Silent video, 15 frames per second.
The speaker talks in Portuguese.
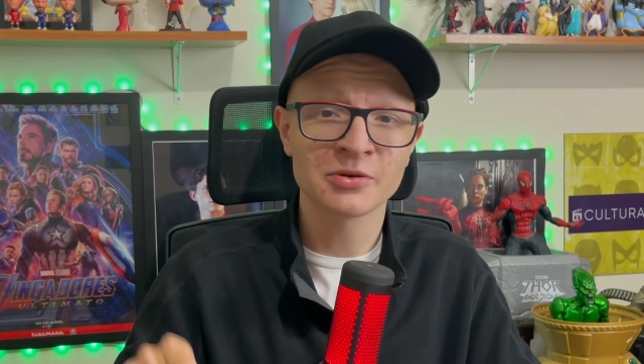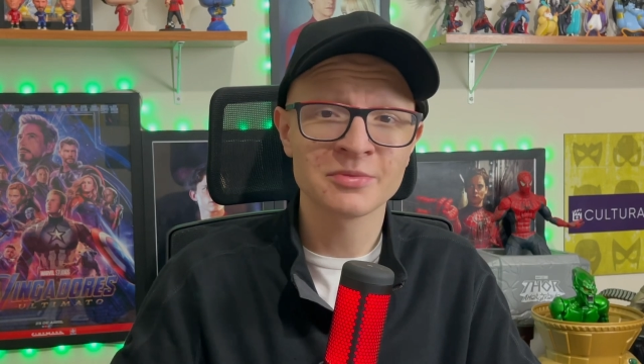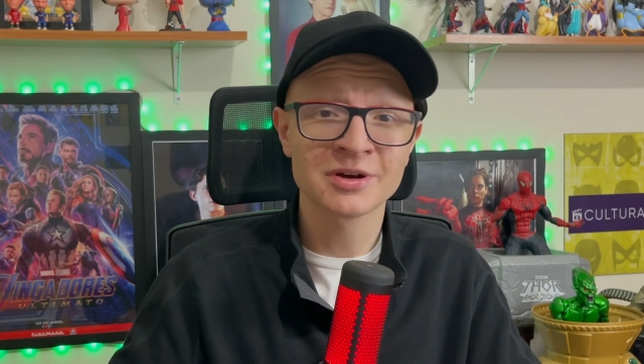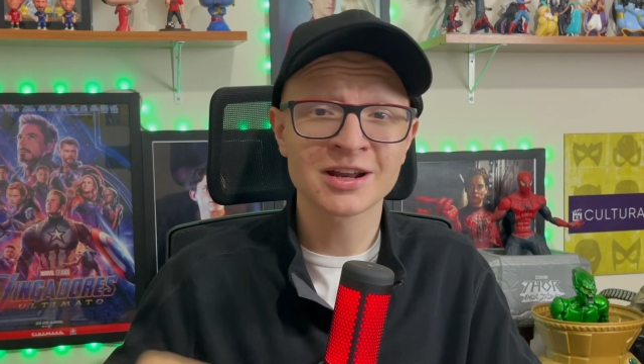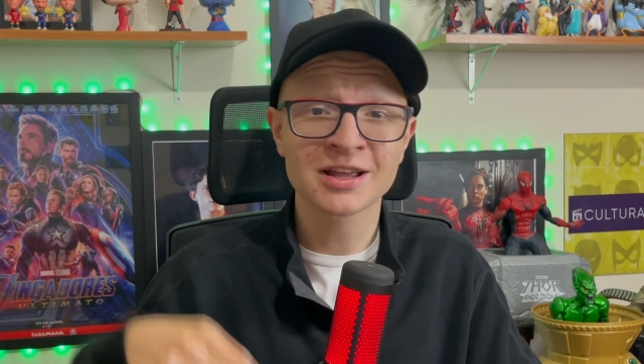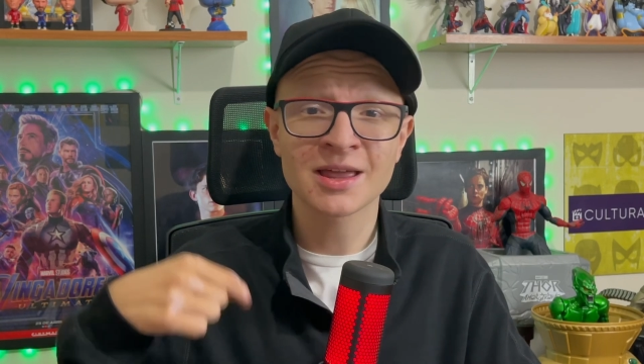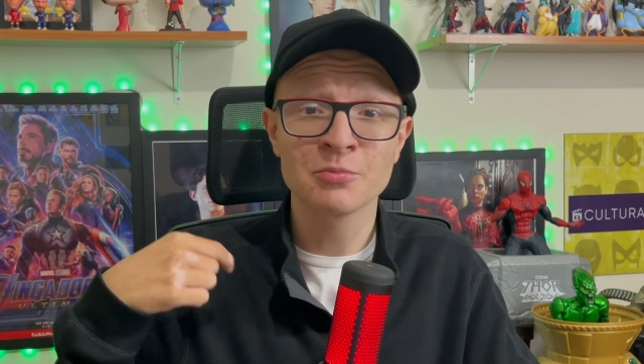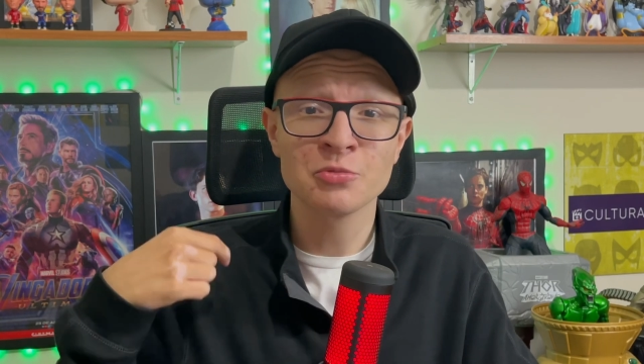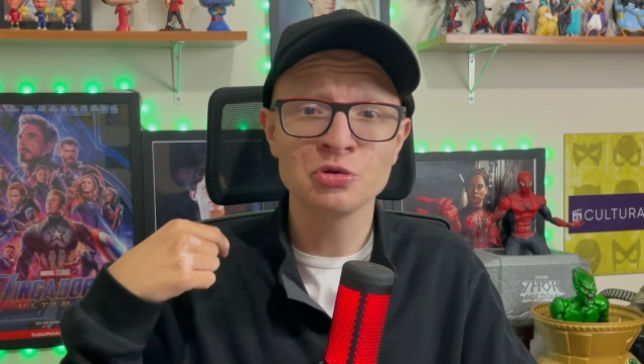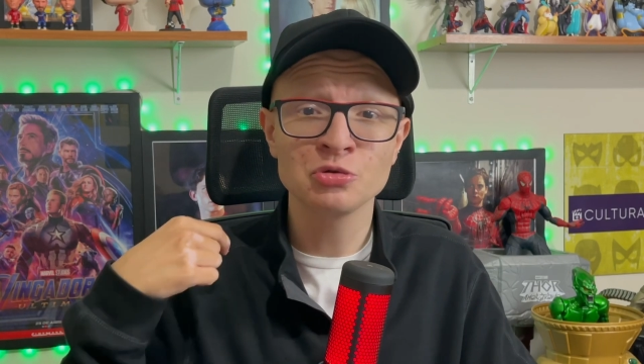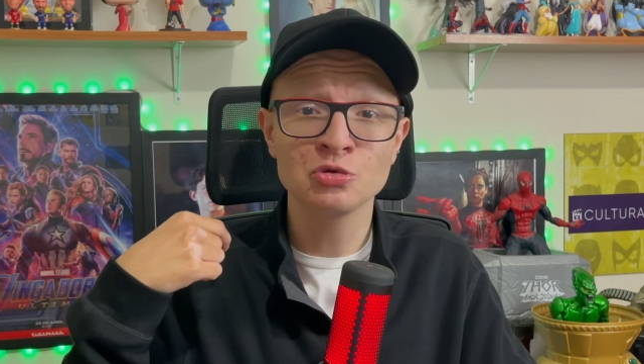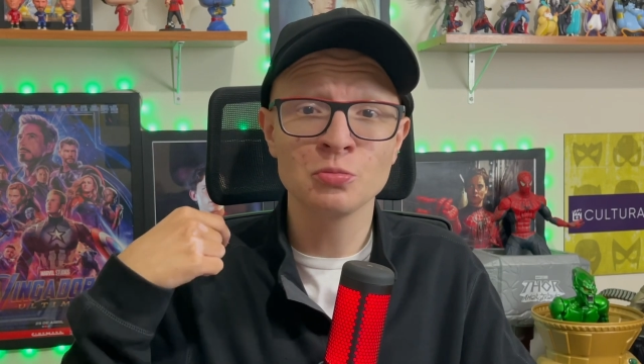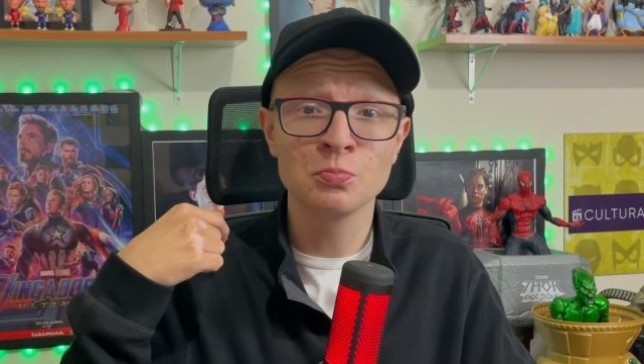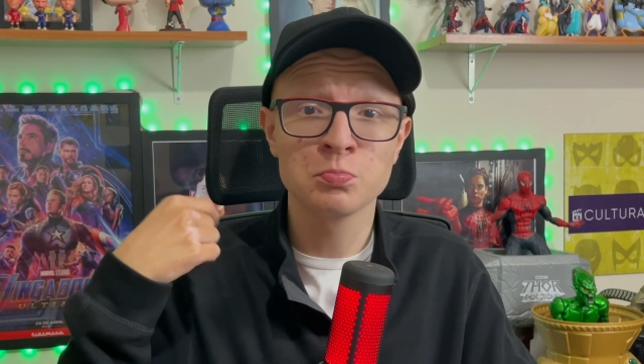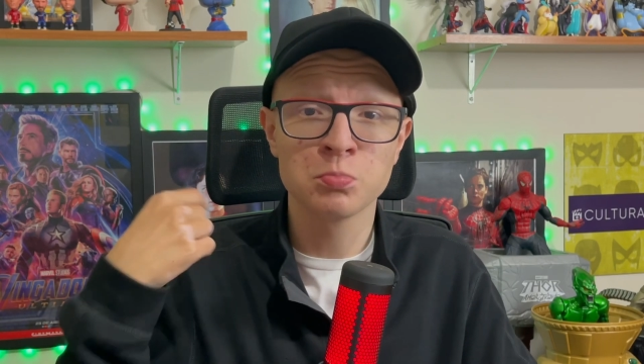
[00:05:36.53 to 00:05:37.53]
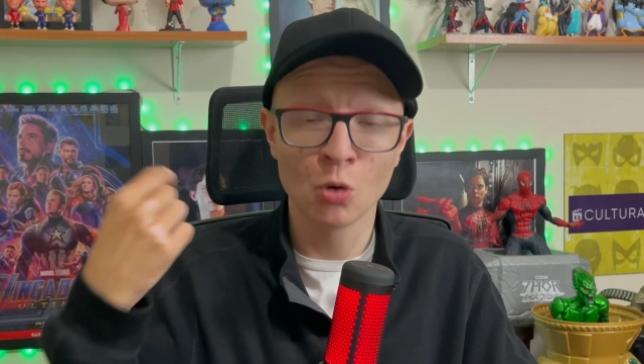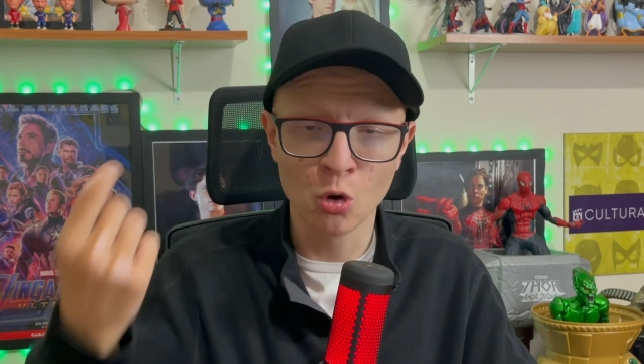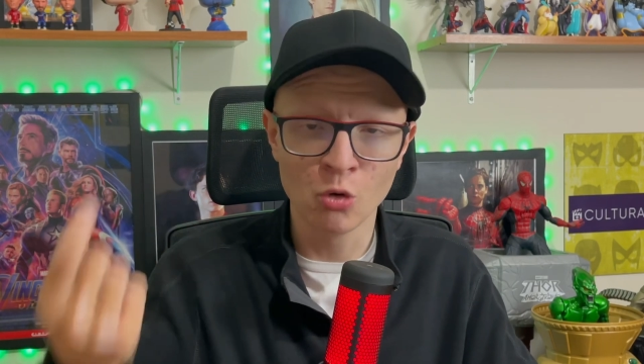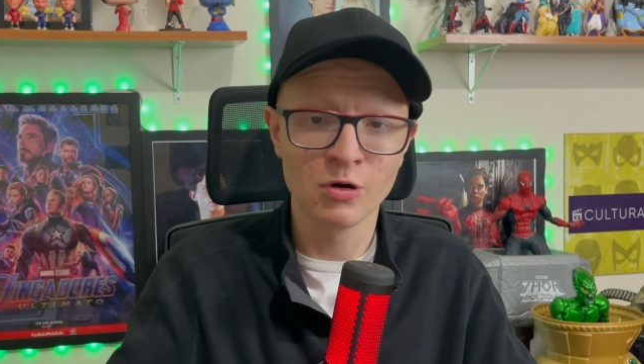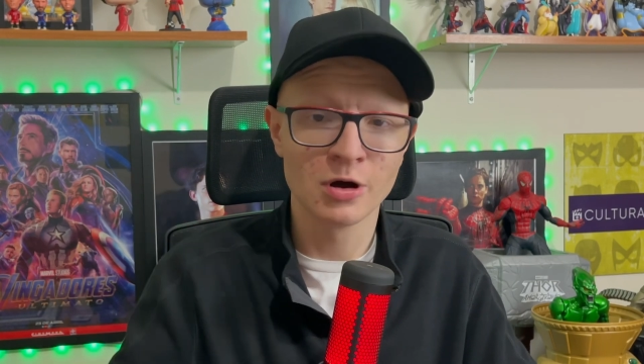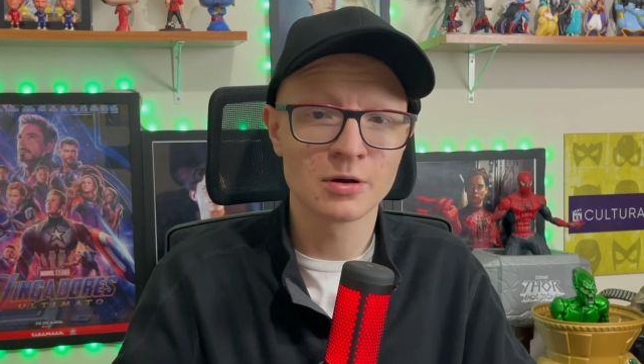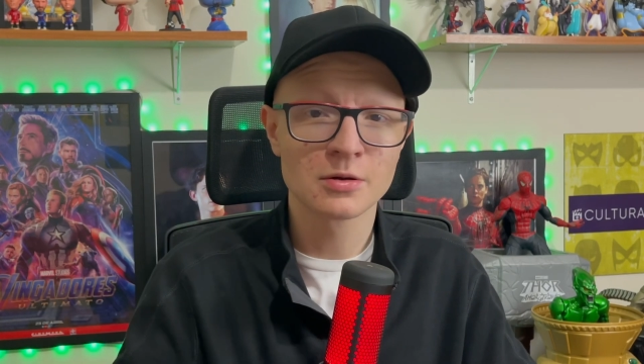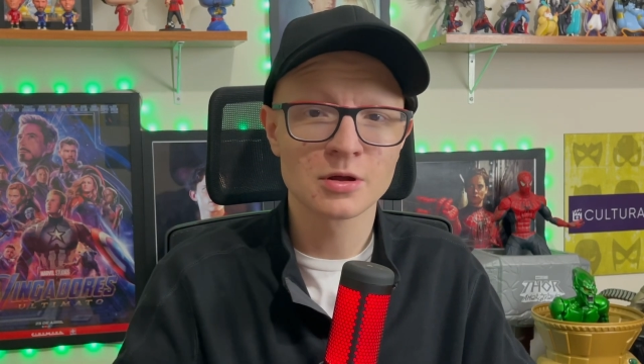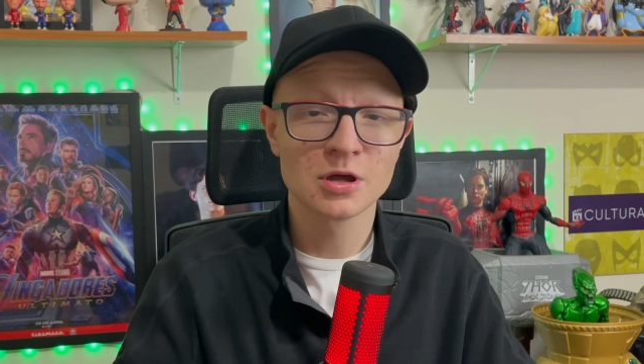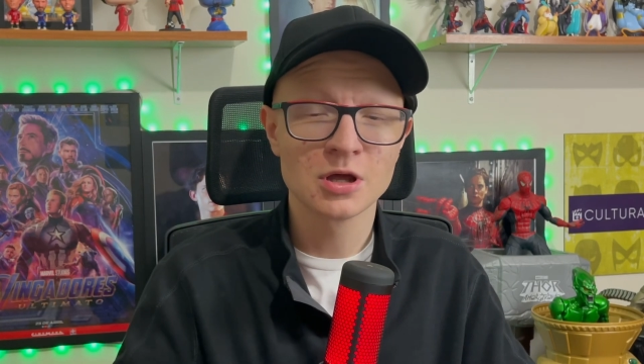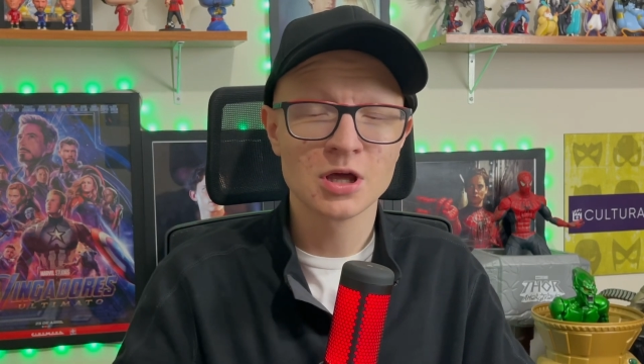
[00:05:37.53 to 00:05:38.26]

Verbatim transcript: semana que é muito boa,